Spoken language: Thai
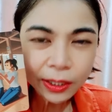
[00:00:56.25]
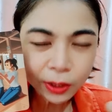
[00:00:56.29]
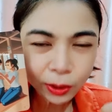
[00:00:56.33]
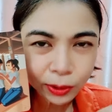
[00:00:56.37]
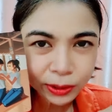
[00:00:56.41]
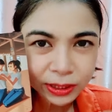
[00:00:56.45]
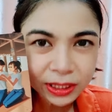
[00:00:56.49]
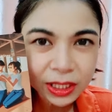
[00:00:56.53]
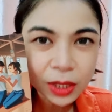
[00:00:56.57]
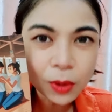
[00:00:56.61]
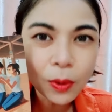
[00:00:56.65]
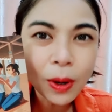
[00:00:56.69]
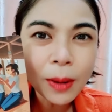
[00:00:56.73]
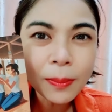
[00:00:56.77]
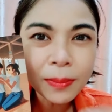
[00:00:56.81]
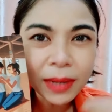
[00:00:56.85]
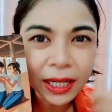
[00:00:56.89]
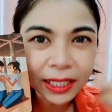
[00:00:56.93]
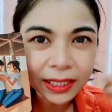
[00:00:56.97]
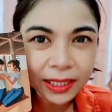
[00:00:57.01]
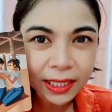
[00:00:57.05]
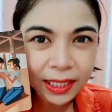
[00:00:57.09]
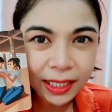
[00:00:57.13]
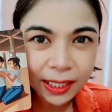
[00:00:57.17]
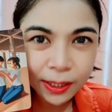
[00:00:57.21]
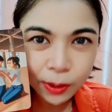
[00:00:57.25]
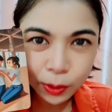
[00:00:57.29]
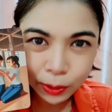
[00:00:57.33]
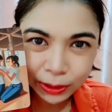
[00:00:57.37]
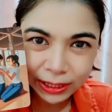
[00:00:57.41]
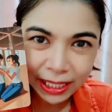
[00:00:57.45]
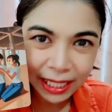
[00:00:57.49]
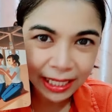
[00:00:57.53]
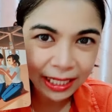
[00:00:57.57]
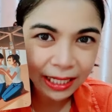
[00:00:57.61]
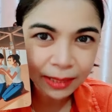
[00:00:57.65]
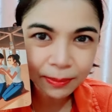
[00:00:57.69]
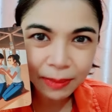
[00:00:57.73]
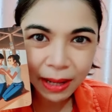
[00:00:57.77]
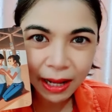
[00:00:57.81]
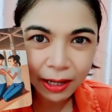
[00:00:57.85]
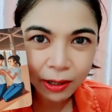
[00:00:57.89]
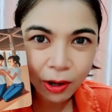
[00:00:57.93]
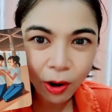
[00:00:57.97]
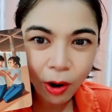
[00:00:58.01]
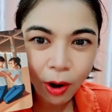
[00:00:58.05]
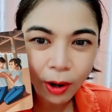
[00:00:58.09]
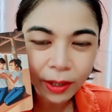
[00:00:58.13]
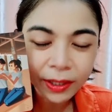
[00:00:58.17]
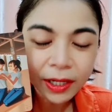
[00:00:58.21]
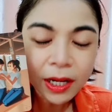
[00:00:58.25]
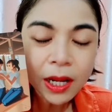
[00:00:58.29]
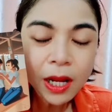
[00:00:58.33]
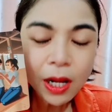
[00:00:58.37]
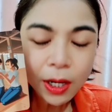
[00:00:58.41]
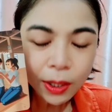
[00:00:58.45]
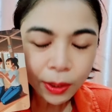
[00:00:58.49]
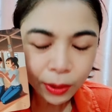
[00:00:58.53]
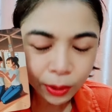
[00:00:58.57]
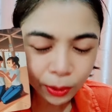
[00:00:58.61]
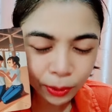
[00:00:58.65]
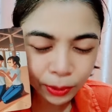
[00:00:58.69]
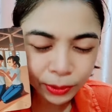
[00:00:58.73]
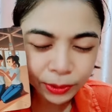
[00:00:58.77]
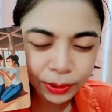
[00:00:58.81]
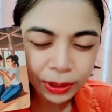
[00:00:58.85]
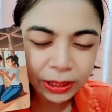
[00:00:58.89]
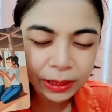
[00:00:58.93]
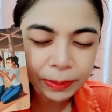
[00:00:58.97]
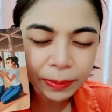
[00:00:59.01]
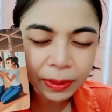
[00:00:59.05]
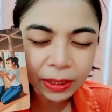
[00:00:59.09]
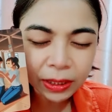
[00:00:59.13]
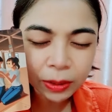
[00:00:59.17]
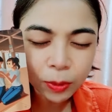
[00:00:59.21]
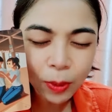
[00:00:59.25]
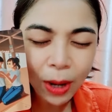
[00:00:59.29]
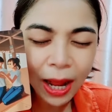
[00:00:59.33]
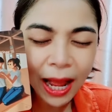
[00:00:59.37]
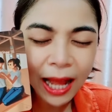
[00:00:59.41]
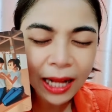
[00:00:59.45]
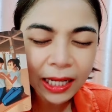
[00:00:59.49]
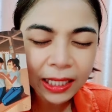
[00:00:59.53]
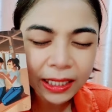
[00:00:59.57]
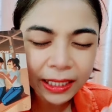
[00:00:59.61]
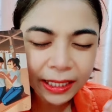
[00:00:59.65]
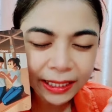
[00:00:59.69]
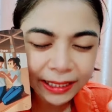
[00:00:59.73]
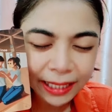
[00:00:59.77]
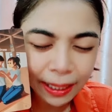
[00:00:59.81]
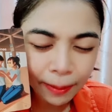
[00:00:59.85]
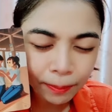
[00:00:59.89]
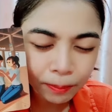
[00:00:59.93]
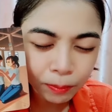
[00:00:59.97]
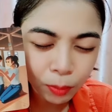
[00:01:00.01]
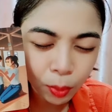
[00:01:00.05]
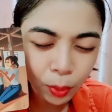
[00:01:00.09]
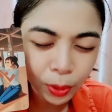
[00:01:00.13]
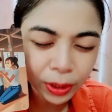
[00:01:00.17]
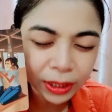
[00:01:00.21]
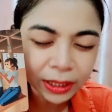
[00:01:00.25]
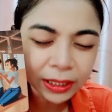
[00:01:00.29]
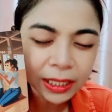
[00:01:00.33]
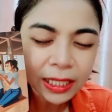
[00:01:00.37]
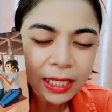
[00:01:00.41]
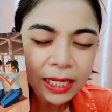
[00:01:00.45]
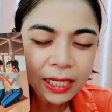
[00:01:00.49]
รู้สึกว่าเหมือนเคยรู้จักกันมาก่อน รู้สึกเหมือนว่าเคยทำบุญ